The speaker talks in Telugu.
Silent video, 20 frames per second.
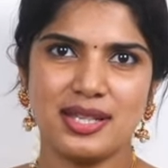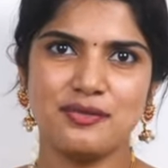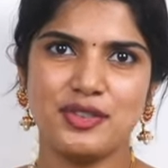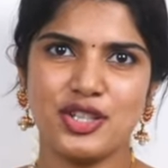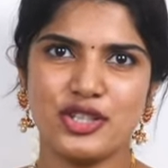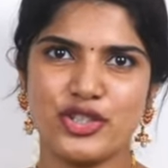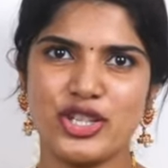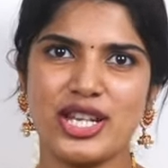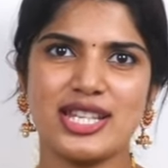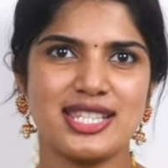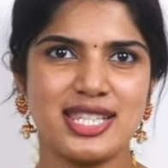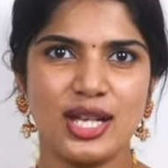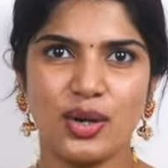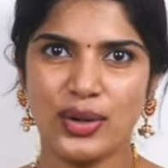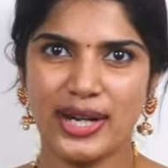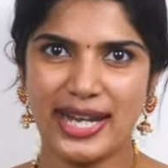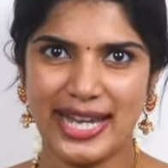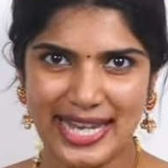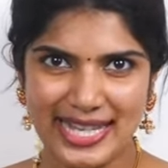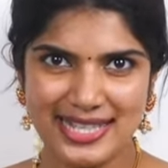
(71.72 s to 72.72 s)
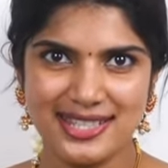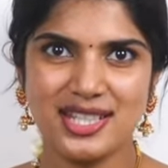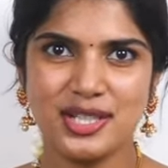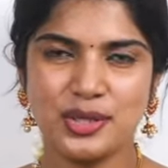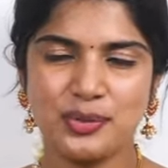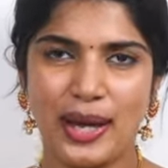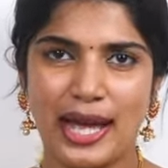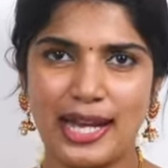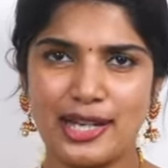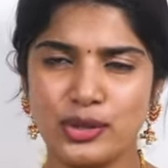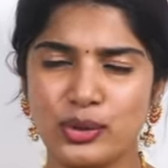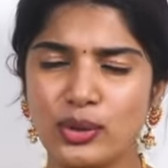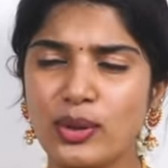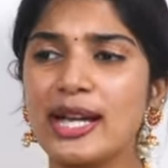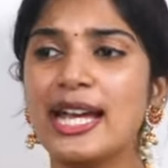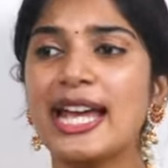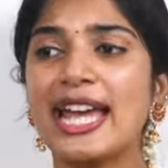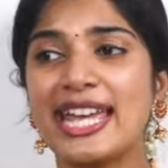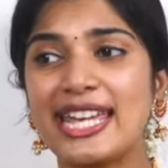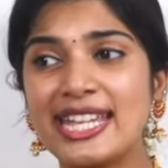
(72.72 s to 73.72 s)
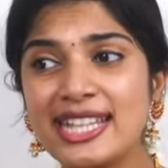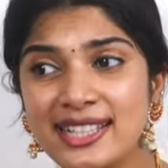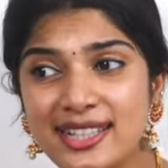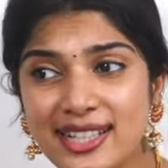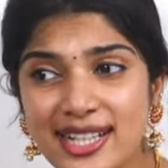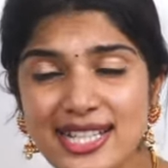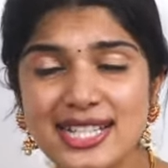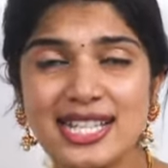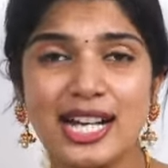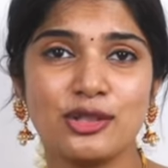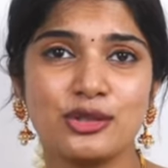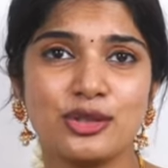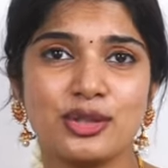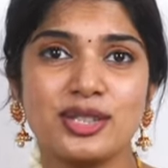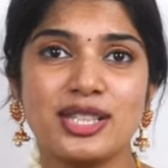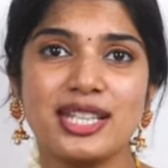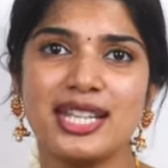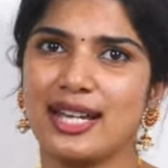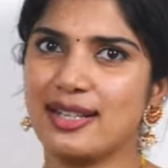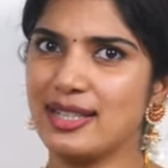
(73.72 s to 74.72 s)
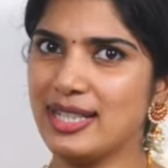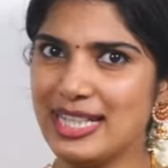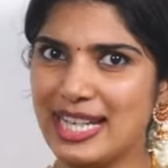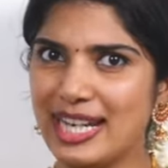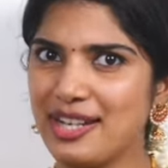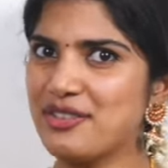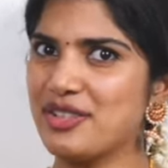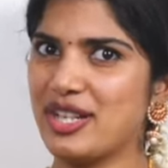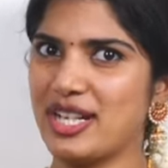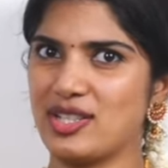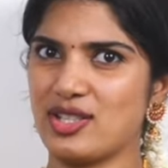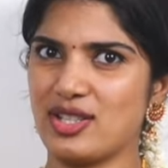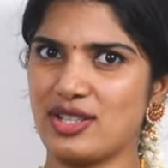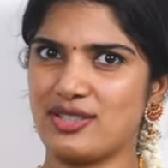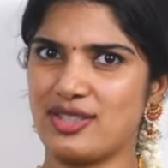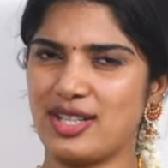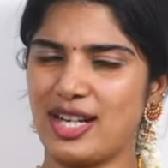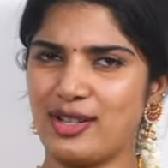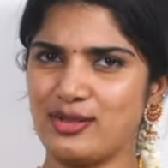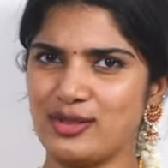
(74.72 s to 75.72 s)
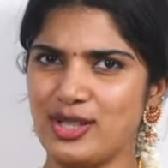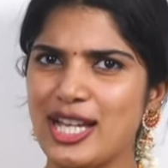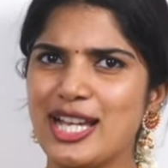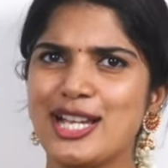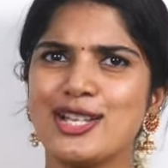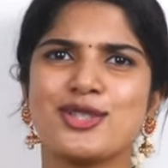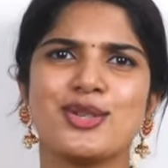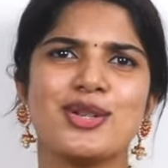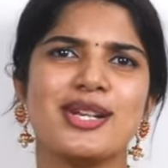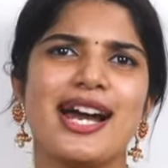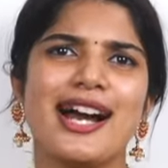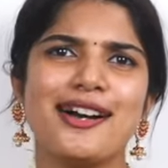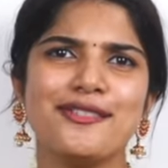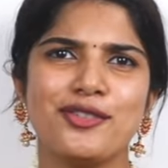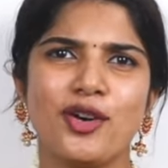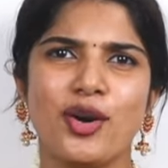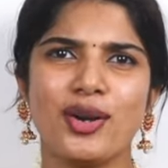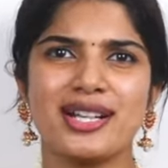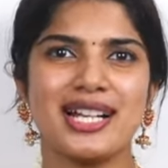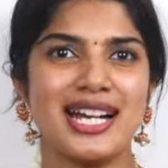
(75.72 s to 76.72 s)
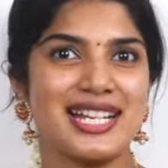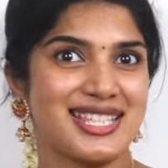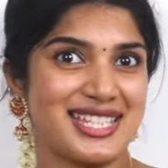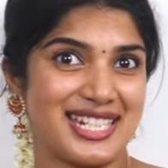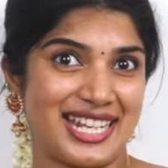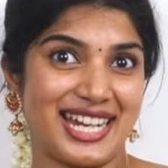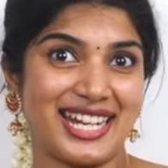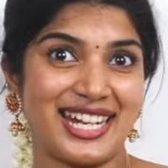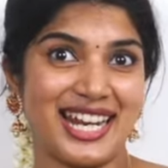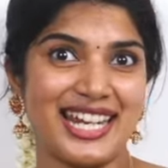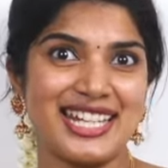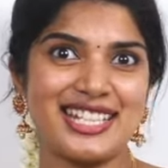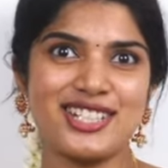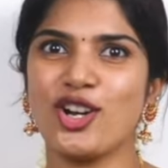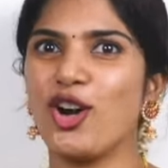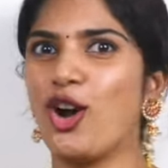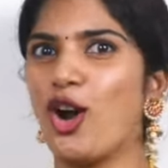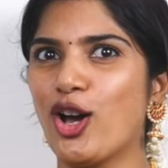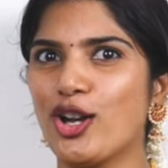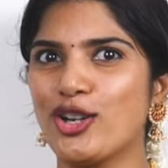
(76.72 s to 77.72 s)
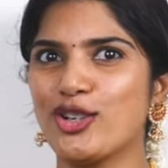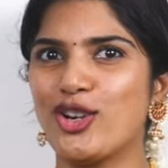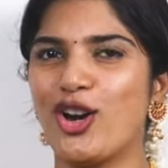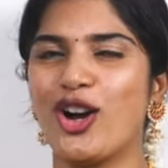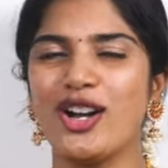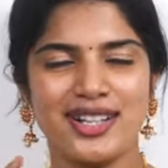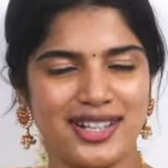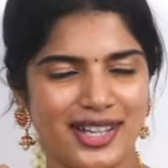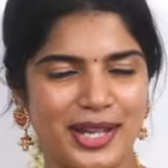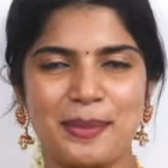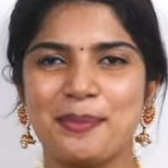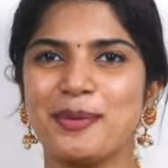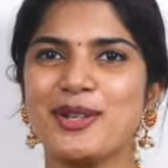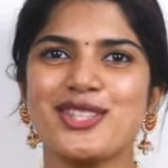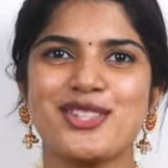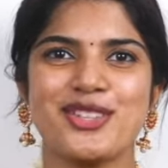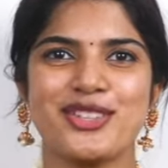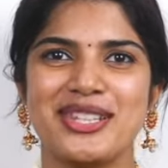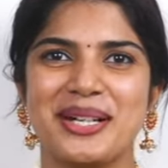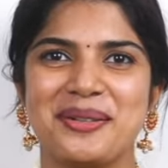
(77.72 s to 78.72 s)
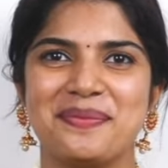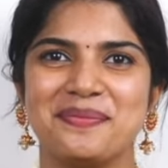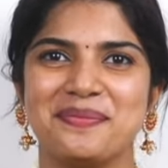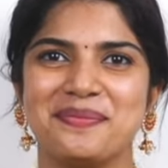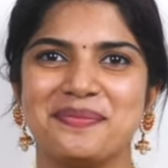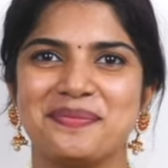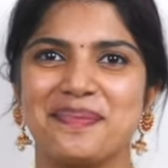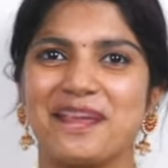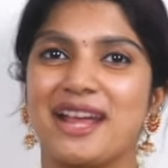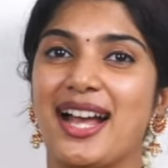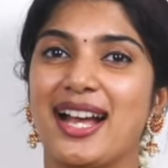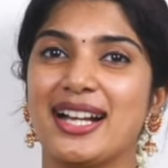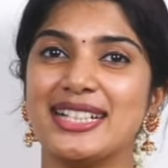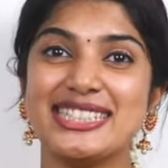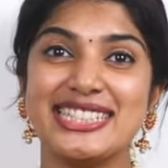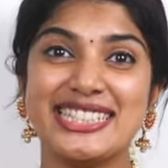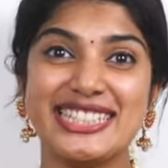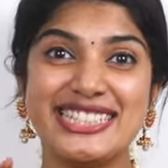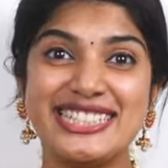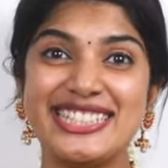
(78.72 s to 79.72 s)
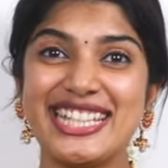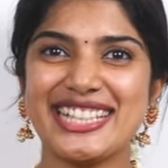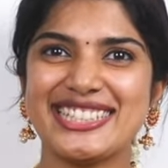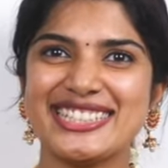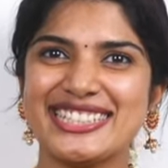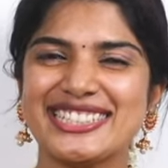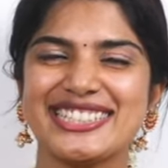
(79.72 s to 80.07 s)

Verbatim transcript: ఇన్వెస్ట్ చేసిన ఒక ఎసెట్ వాల్యూ ఇంక్రీజ్ అవుతుంది అని నేను ట్రేడ్ చేస్తున్నాను సో నా ఫోర్కాస్ట్ రైట్ ఆర్ రాంగ్ ఎప్పుడు చూద్దాం ఎస్